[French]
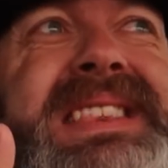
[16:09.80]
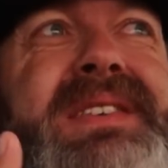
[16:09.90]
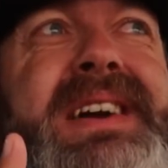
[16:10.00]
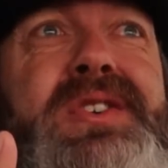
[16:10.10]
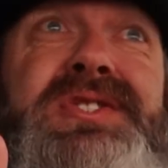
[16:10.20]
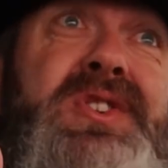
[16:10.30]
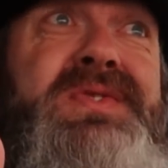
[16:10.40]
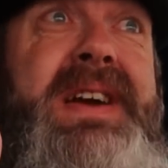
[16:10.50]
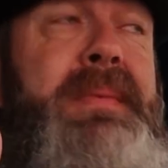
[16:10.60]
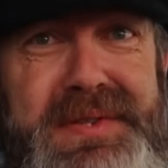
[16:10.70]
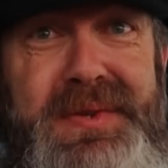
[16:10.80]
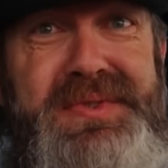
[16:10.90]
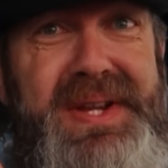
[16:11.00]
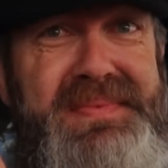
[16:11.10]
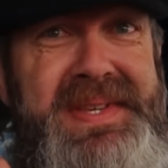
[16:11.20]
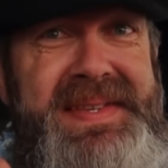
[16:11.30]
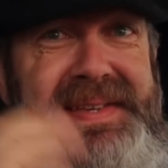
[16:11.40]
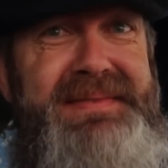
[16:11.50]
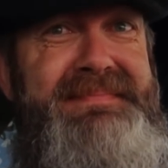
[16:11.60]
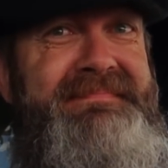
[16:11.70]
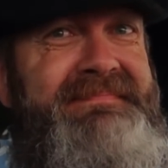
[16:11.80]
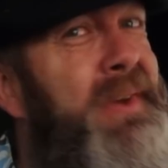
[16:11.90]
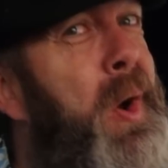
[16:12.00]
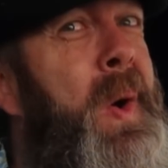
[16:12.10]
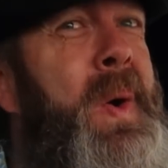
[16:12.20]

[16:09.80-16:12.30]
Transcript: être en vacances quand je viens. Sinon c'est le fessé. Hein.